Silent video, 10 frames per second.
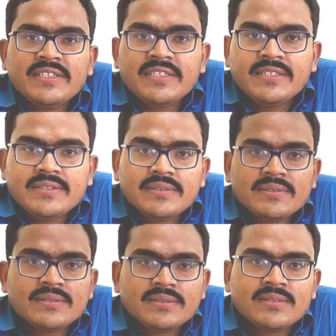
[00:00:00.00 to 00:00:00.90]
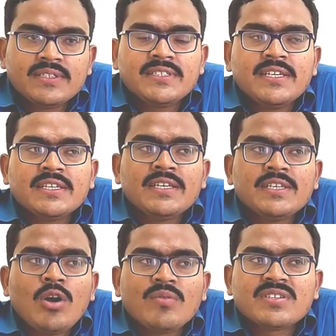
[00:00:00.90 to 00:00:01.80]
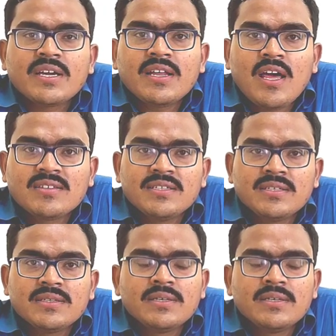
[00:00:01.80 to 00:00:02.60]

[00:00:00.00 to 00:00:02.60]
চেনিং যে চেনের কী কী অবস্টাকেল আসে